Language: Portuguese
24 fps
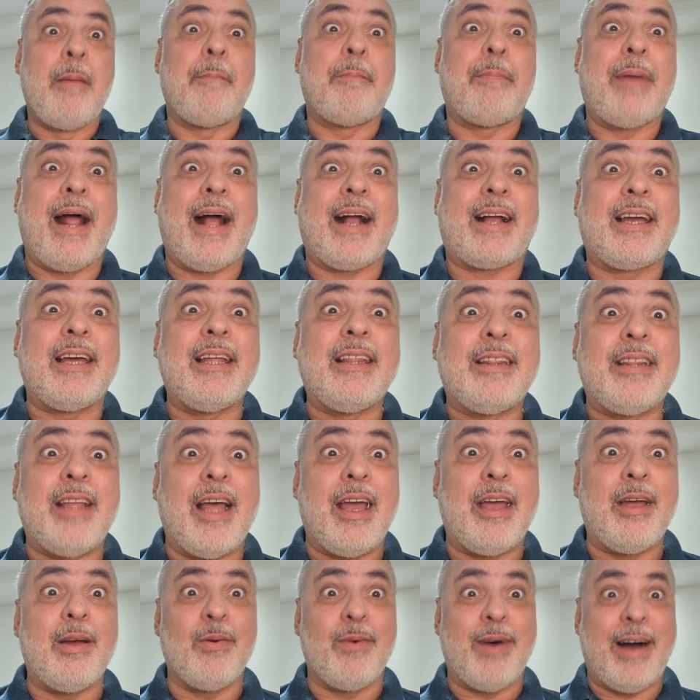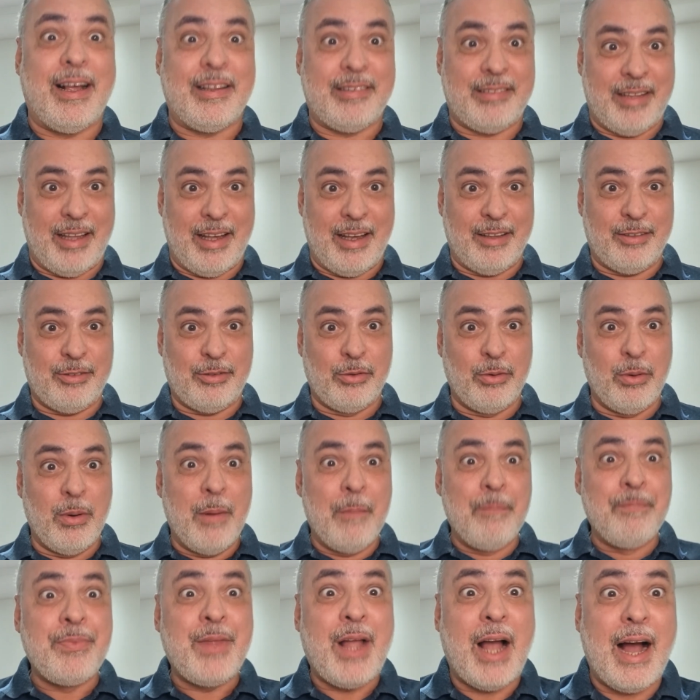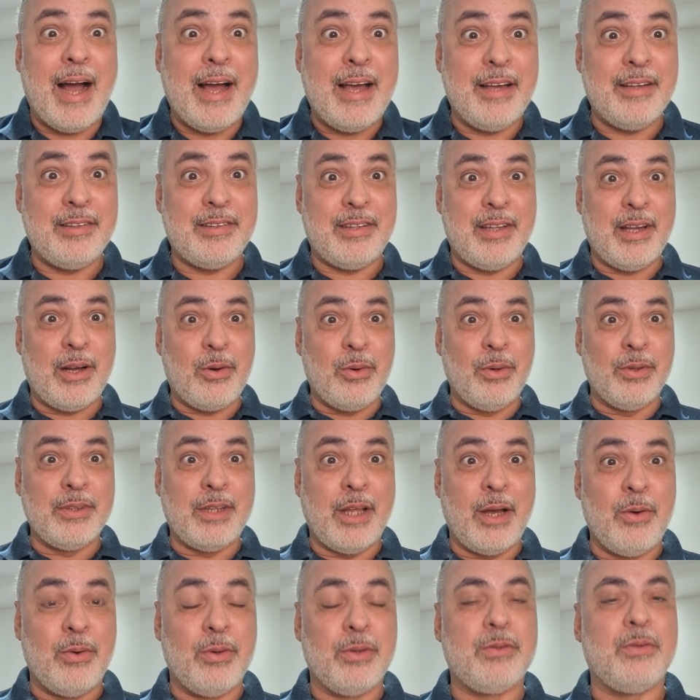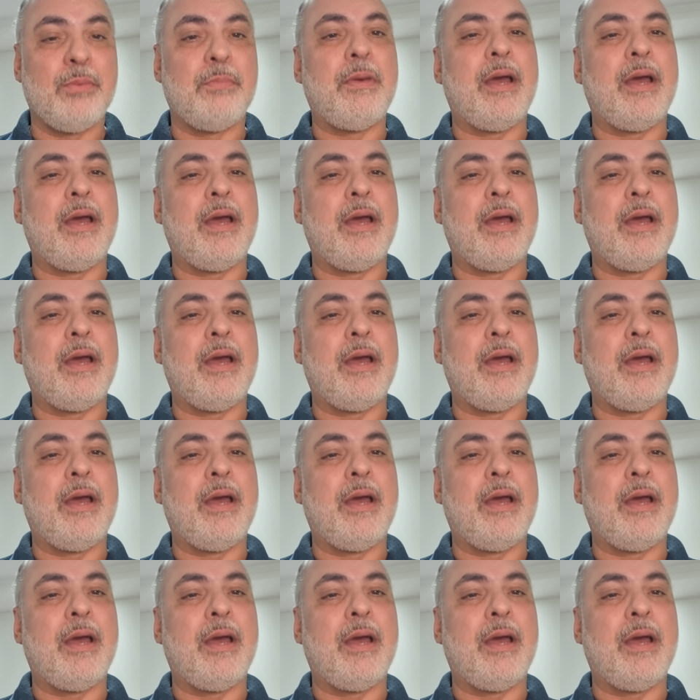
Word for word: para que tenham acesso a esse conteúdo,